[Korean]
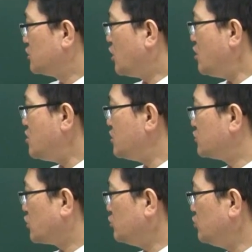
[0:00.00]

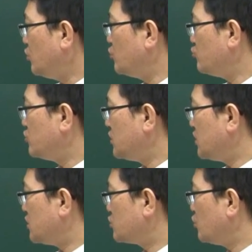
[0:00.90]
열,
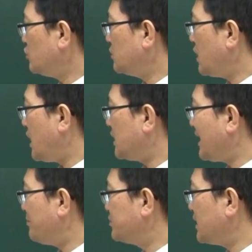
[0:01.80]
전도율이 좋다,
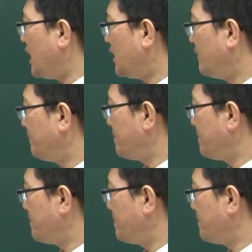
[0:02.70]
나쁘다.